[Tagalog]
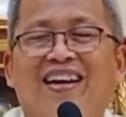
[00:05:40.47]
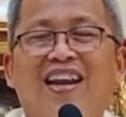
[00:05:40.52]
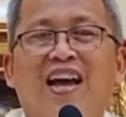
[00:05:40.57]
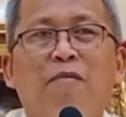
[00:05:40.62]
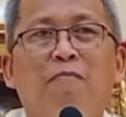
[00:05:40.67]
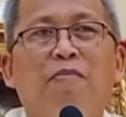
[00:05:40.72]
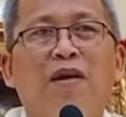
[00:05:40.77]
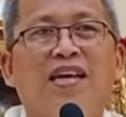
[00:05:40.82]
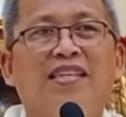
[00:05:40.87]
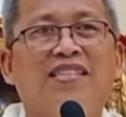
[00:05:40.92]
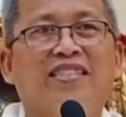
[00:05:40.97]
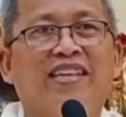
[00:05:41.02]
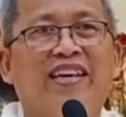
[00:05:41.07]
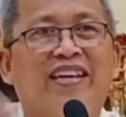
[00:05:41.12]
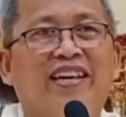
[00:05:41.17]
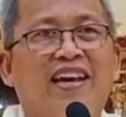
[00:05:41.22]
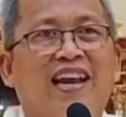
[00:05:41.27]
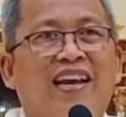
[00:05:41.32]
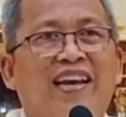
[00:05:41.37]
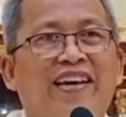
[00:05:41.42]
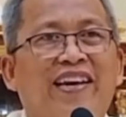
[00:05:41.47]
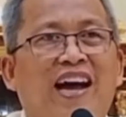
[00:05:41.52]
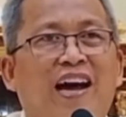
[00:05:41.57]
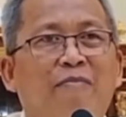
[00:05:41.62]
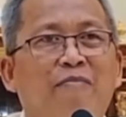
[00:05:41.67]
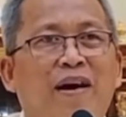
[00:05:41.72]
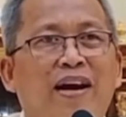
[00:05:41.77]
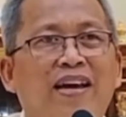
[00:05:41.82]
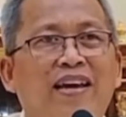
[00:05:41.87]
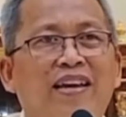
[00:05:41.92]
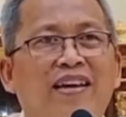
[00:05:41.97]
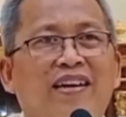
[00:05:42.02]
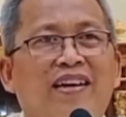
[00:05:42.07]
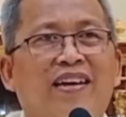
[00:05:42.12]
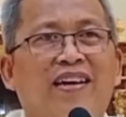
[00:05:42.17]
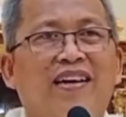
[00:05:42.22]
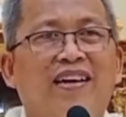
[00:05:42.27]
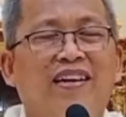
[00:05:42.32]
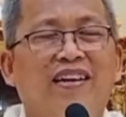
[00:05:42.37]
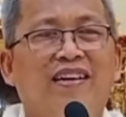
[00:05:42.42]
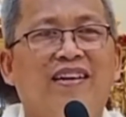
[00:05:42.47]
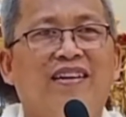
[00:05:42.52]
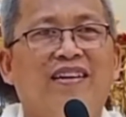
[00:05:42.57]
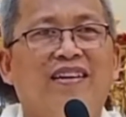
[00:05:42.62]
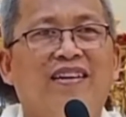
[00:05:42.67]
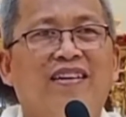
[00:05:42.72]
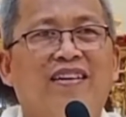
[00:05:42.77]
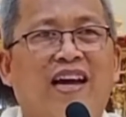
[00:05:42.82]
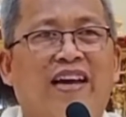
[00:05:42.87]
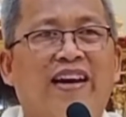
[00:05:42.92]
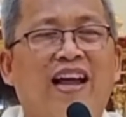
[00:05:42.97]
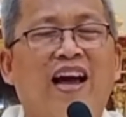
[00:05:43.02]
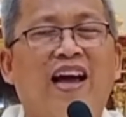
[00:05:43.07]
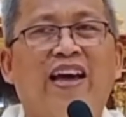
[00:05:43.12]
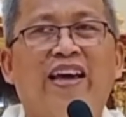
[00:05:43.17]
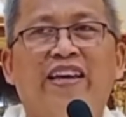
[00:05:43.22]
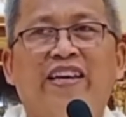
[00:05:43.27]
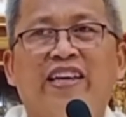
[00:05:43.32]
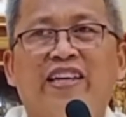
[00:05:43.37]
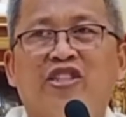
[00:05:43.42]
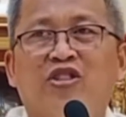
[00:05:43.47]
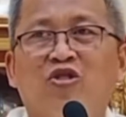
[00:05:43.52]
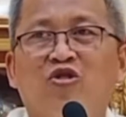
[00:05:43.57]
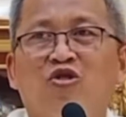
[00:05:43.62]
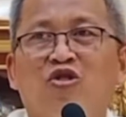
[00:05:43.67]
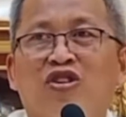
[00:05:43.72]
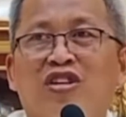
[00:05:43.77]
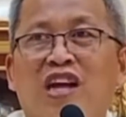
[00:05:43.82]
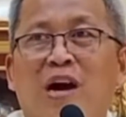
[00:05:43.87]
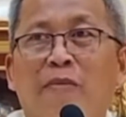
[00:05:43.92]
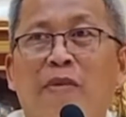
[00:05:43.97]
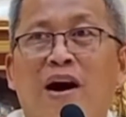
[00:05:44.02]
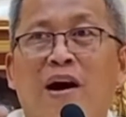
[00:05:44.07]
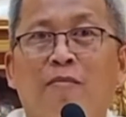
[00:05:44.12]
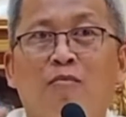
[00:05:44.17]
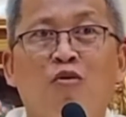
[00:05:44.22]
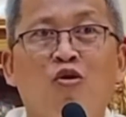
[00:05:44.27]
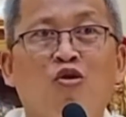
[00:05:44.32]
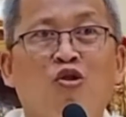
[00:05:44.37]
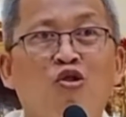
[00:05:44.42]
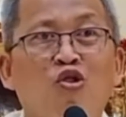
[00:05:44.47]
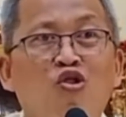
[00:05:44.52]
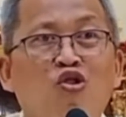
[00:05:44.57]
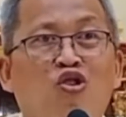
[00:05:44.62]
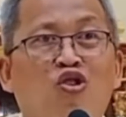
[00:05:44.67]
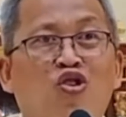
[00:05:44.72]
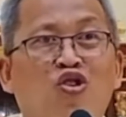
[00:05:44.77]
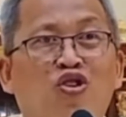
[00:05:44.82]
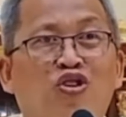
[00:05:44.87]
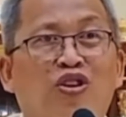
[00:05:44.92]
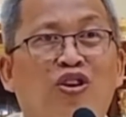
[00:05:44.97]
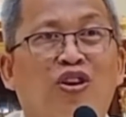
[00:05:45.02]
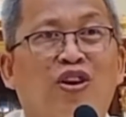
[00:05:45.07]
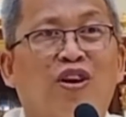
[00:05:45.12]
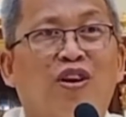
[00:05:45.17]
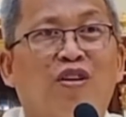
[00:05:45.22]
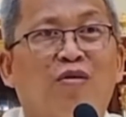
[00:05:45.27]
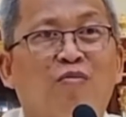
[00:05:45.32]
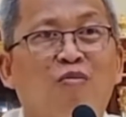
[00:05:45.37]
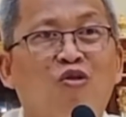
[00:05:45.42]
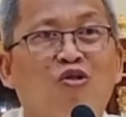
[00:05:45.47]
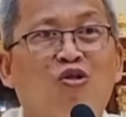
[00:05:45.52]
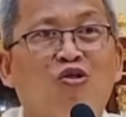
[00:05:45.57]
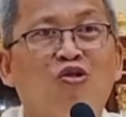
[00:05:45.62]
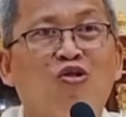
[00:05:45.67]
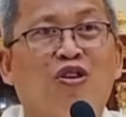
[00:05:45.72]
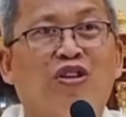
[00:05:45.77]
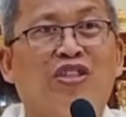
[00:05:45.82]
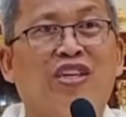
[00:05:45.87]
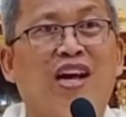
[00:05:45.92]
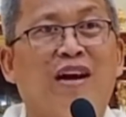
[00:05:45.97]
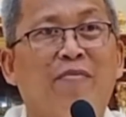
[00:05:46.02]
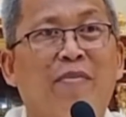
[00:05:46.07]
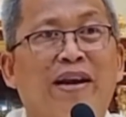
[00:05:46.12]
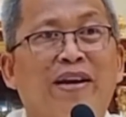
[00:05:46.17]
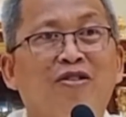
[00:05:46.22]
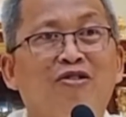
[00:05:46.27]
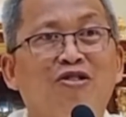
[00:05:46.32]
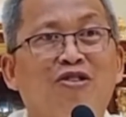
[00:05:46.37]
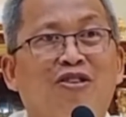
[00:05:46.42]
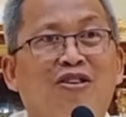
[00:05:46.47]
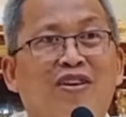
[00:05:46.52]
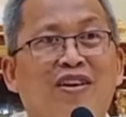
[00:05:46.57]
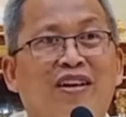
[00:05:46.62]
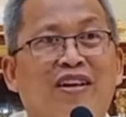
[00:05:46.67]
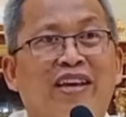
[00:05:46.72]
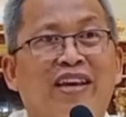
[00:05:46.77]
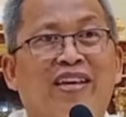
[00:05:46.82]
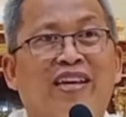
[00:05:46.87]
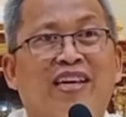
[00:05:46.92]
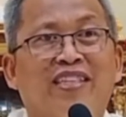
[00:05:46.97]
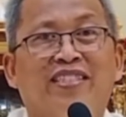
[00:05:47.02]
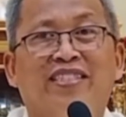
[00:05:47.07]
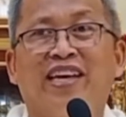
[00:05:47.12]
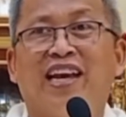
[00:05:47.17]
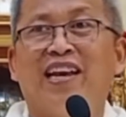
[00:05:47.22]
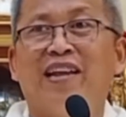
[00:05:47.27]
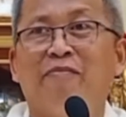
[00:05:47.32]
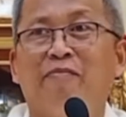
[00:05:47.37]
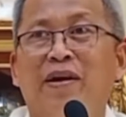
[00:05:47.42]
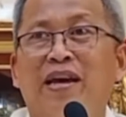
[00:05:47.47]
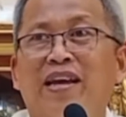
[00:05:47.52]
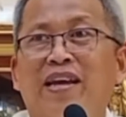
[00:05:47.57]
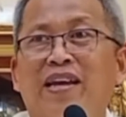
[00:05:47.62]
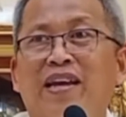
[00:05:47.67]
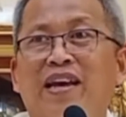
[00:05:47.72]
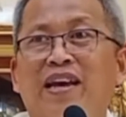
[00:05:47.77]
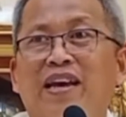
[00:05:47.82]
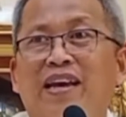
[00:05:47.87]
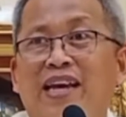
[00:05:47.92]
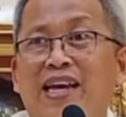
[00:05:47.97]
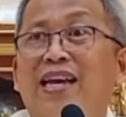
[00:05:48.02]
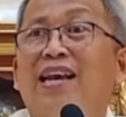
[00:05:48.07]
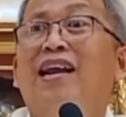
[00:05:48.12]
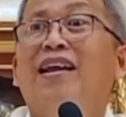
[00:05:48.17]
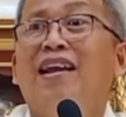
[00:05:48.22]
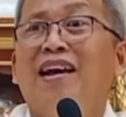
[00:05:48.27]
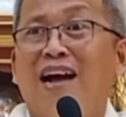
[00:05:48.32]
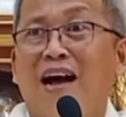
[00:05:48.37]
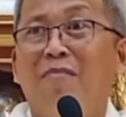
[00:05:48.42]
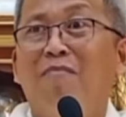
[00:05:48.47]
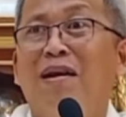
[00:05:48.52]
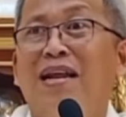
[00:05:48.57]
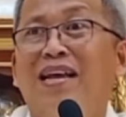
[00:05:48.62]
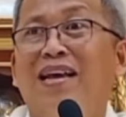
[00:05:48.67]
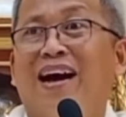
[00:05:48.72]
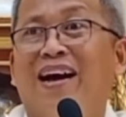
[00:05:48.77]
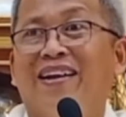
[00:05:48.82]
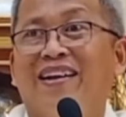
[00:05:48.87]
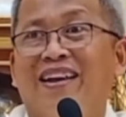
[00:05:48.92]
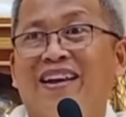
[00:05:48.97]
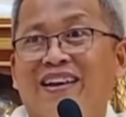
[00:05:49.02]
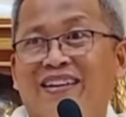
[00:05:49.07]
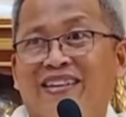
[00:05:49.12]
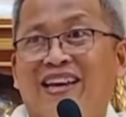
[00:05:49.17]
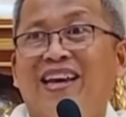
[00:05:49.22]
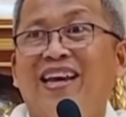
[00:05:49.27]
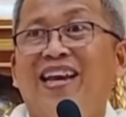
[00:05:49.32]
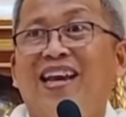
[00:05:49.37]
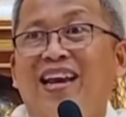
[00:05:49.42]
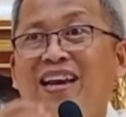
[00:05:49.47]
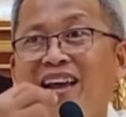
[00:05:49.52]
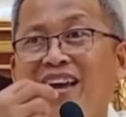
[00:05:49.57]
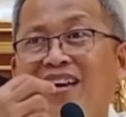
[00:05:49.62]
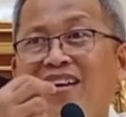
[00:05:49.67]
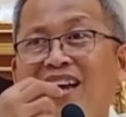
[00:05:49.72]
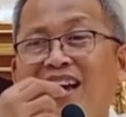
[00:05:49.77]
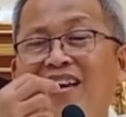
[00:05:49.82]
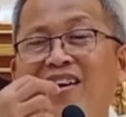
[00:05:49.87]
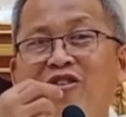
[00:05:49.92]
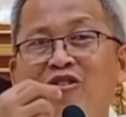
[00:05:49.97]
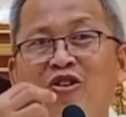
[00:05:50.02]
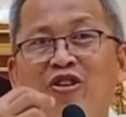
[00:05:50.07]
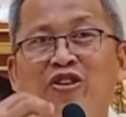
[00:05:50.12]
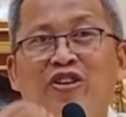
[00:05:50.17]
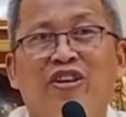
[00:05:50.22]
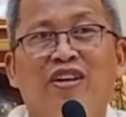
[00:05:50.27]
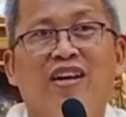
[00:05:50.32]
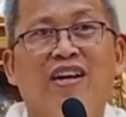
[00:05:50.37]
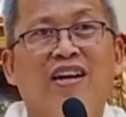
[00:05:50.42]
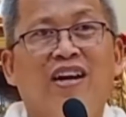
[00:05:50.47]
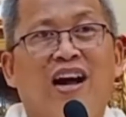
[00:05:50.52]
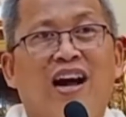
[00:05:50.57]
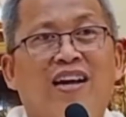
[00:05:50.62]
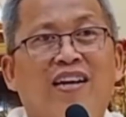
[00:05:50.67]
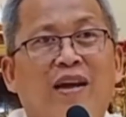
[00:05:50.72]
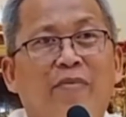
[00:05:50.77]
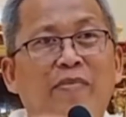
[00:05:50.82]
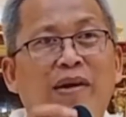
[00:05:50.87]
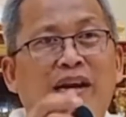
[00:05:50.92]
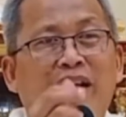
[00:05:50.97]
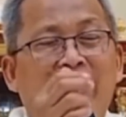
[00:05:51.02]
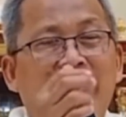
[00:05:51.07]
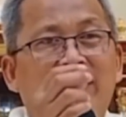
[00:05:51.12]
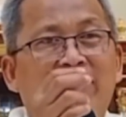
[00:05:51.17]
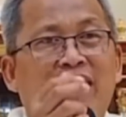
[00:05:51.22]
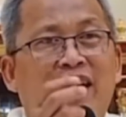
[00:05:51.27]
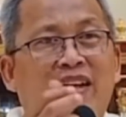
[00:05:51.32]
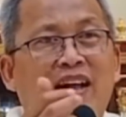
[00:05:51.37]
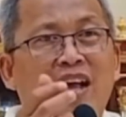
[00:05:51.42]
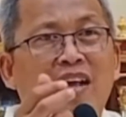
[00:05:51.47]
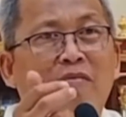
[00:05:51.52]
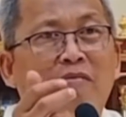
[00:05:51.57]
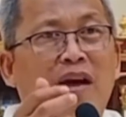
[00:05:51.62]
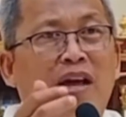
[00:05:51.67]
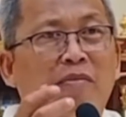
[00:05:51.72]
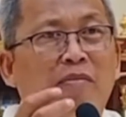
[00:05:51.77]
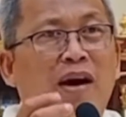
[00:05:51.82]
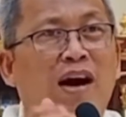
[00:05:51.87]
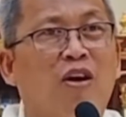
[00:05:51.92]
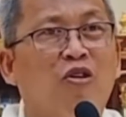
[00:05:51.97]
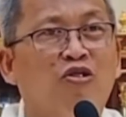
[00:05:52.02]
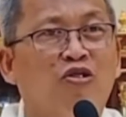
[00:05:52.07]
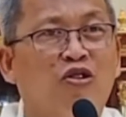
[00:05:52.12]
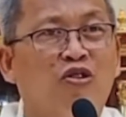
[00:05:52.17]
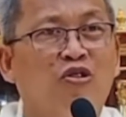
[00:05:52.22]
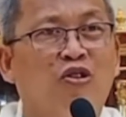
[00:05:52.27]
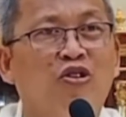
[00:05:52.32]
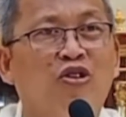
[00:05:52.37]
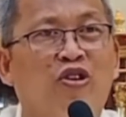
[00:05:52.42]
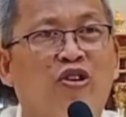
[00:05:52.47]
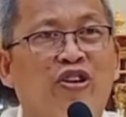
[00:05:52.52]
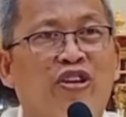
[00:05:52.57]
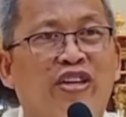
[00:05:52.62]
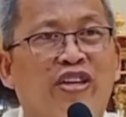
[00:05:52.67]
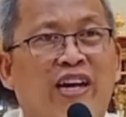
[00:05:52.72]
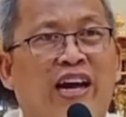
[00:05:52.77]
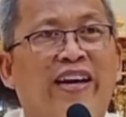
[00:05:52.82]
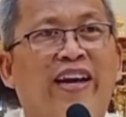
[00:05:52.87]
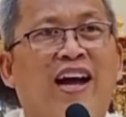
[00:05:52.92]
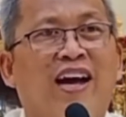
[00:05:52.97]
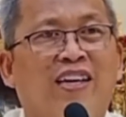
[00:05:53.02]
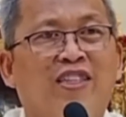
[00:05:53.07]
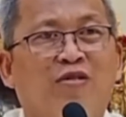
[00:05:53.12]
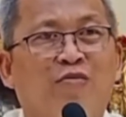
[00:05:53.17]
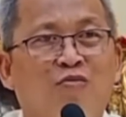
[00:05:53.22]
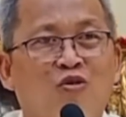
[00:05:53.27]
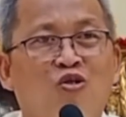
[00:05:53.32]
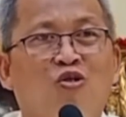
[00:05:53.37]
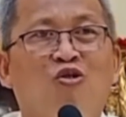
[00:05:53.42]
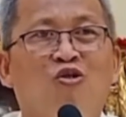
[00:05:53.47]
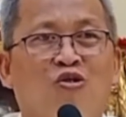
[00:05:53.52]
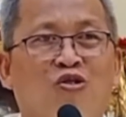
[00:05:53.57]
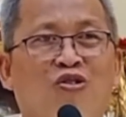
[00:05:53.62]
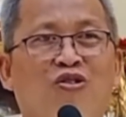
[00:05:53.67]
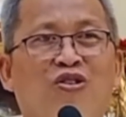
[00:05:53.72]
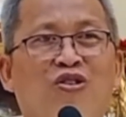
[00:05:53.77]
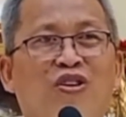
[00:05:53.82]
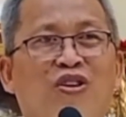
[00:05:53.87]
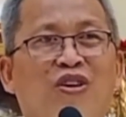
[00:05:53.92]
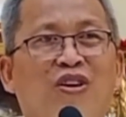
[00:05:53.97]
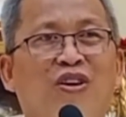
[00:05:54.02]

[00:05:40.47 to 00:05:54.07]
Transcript: Kanang plastic nga linabay nga naay gisod nga mga bukog bukog sa manok gikas Jollibee ilan ang ablihan nya ilan ang kanon ang namilit nga gagmay mga unod-unod nga naas bukog